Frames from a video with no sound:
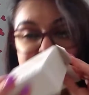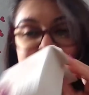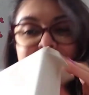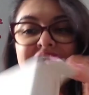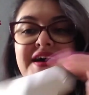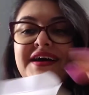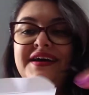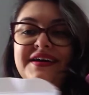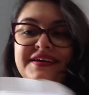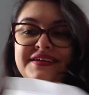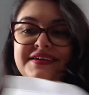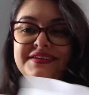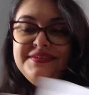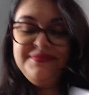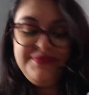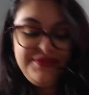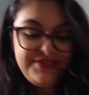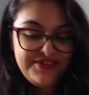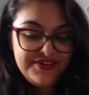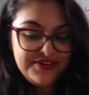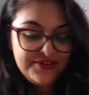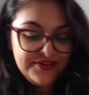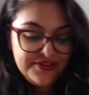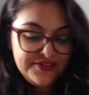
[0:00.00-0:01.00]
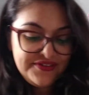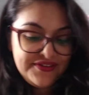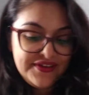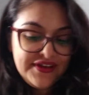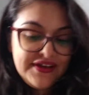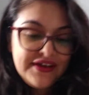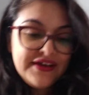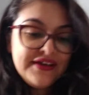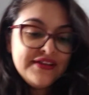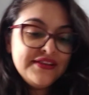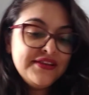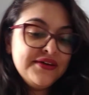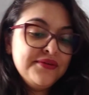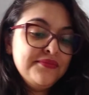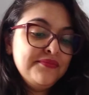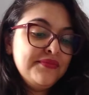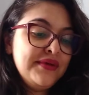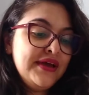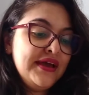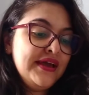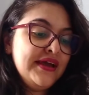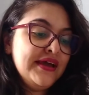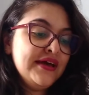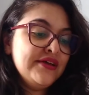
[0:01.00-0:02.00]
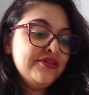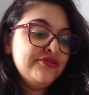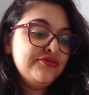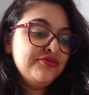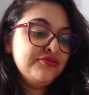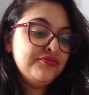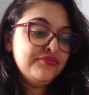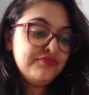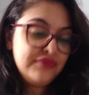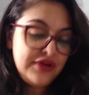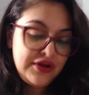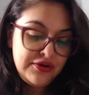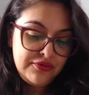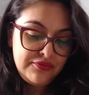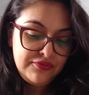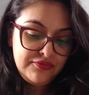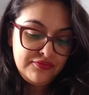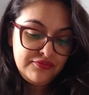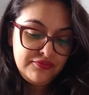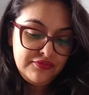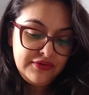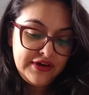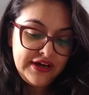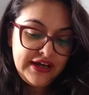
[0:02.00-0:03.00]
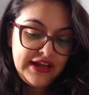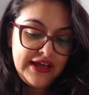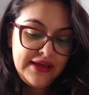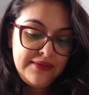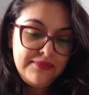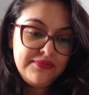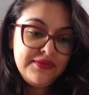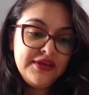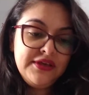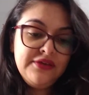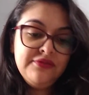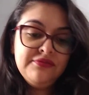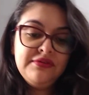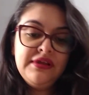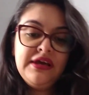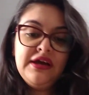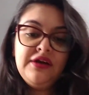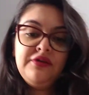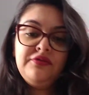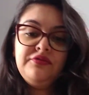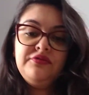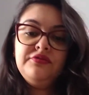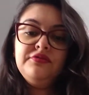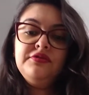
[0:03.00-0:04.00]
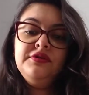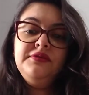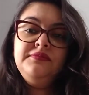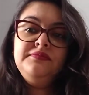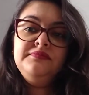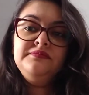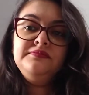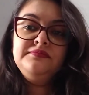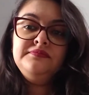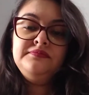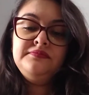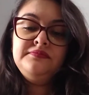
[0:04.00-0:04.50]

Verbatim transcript: Ai, é cheirosa. Também é, de um, é um creminho, né, a cor.